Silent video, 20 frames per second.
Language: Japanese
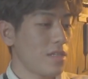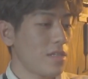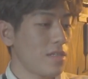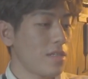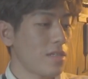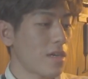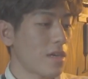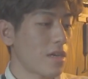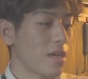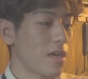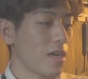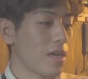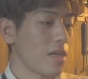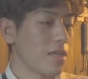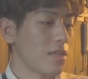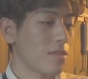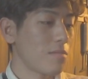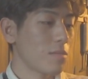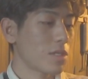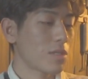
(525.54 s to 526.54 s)
だから、
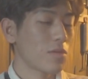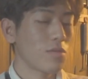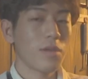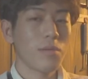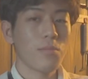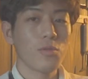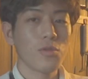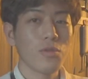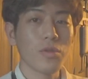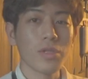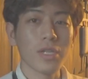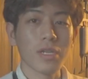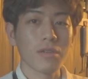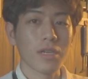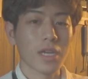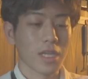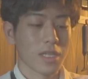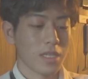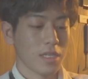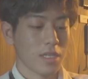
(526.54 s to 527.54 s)
まあ、その辺もどうなる
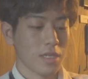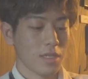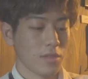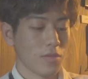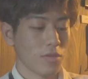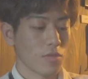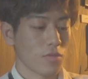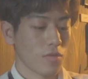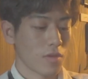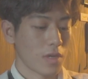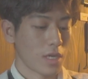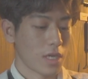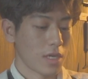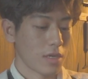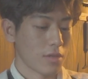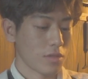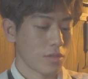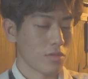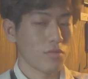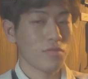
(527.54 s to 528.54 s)
かっていうところ
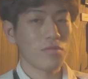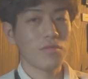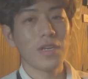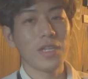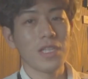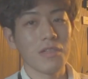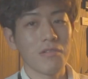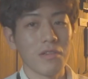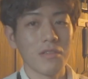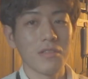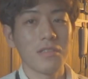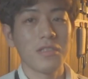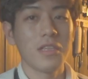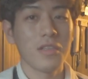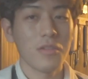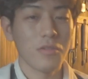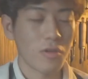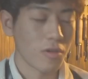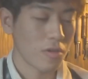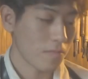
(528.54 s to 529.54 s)
はちょっと不安ではあるんですけ
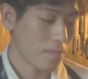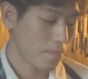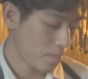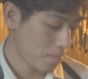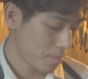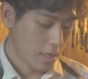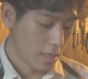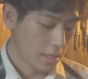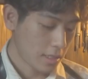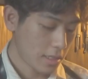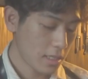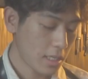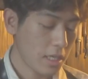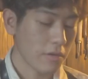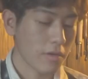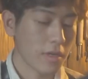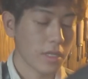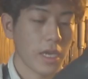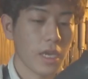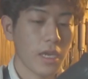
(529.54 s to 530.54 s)
ど、
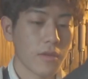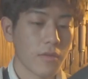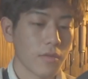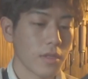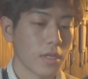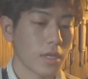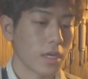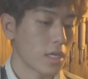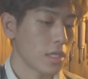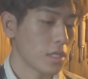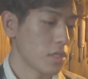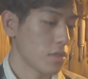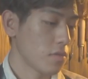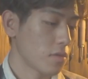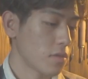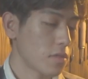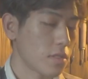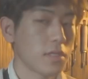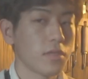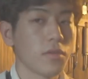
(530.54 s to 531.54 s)
次はねこんな感じの
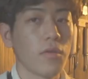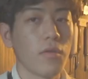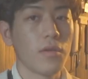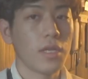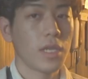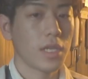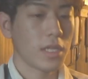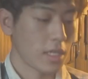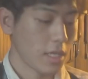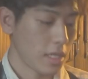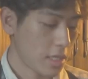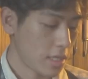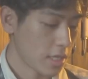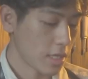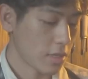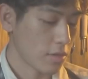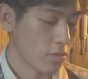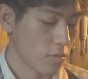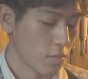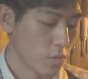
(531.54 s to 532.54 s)
靴をやっていきた
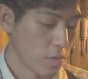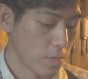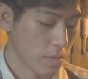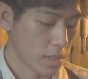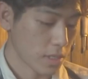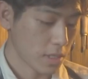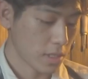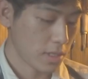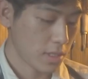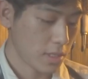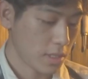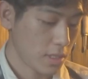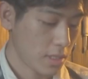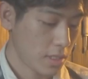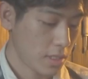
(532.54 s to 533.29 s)
いと思います。